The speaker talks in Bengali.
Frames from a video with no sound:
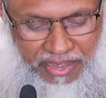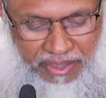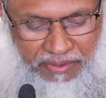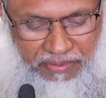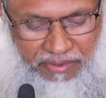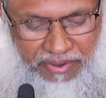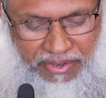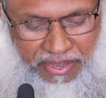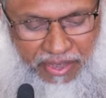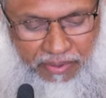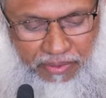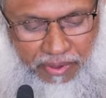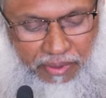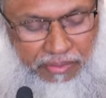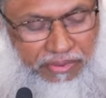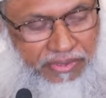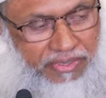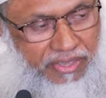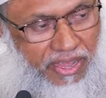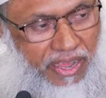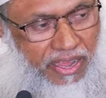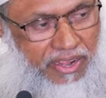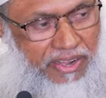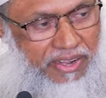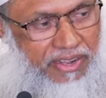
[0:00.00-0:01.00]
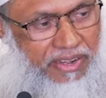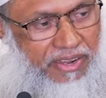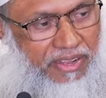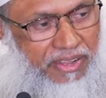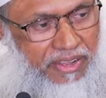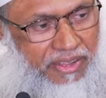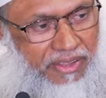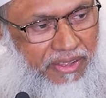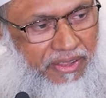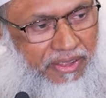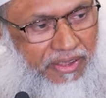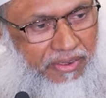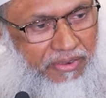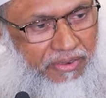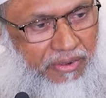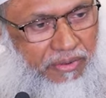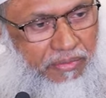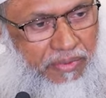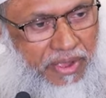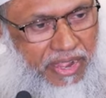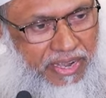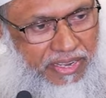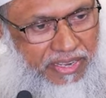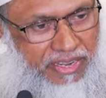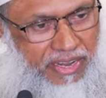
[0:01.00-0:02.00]
এবং এভাবে তার খুব
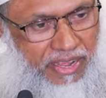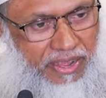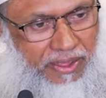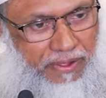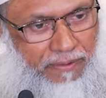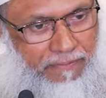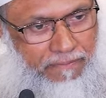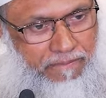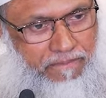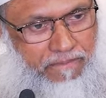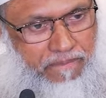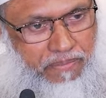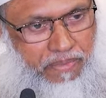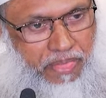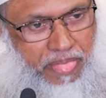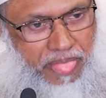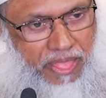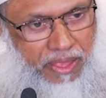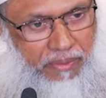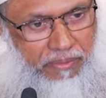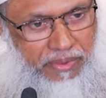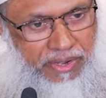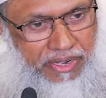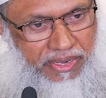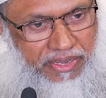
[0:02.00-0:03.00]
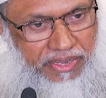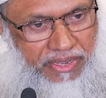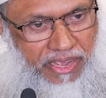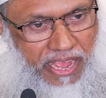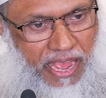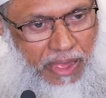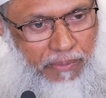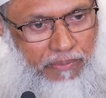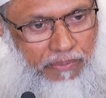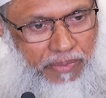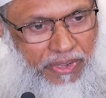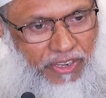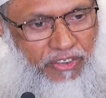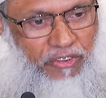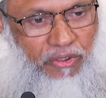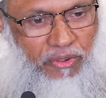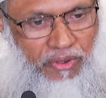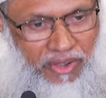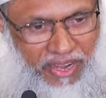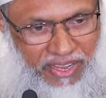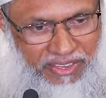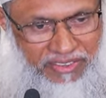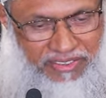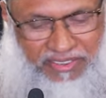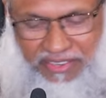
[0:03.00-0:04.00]
একটা মানে
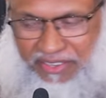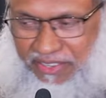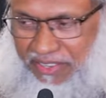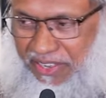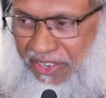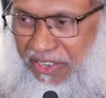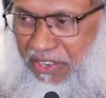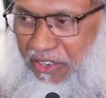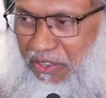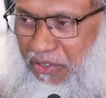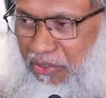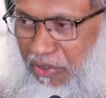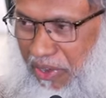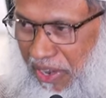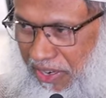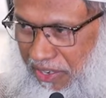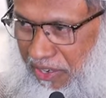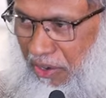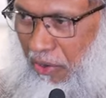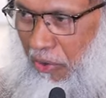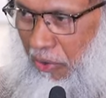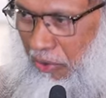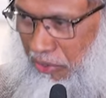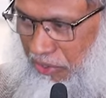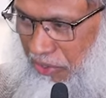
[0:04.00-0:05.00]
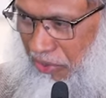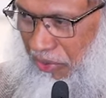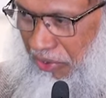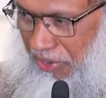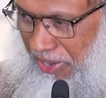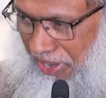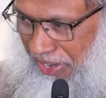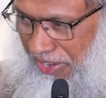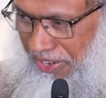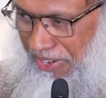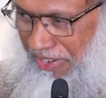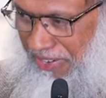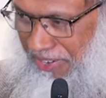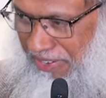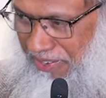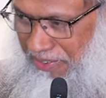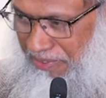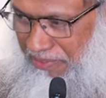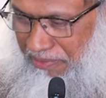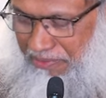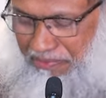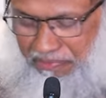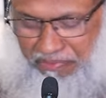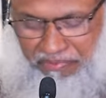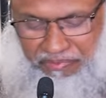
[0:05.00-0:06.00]
অ্যাম্বিশন আছে যে কিছু একটা হওয়া দরকার
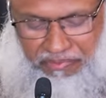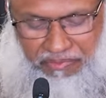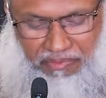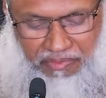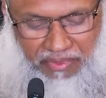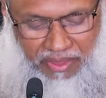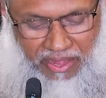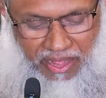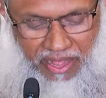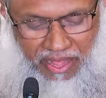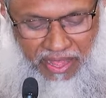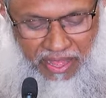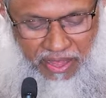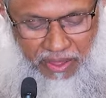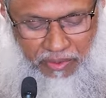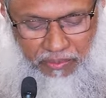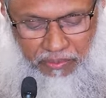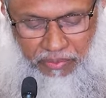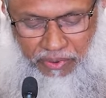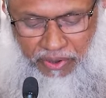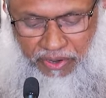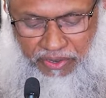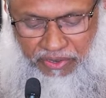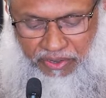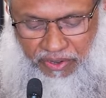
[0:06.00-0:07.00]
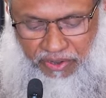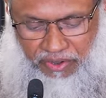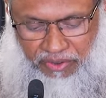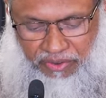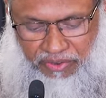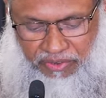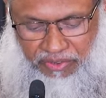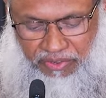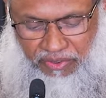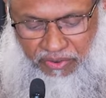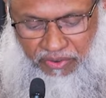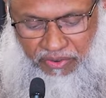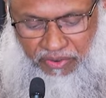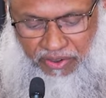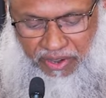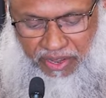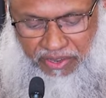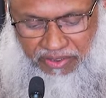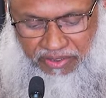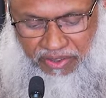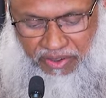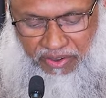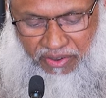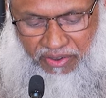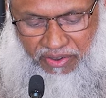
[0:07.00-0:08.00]
পরে যখন রসুল্লাহ
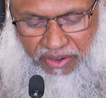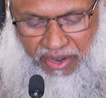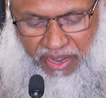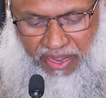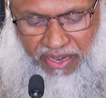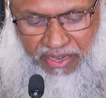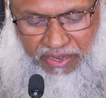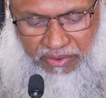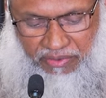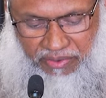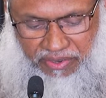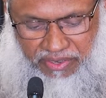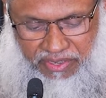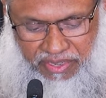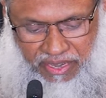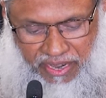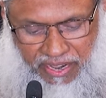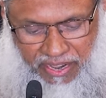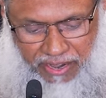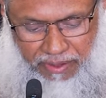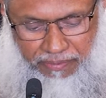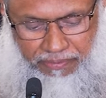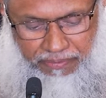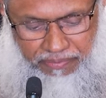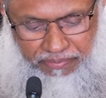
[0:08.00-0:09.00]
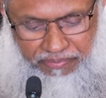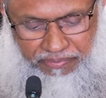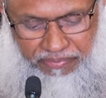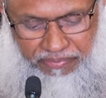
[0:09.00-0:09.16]
সাল আলী ওয়াসাল্লাম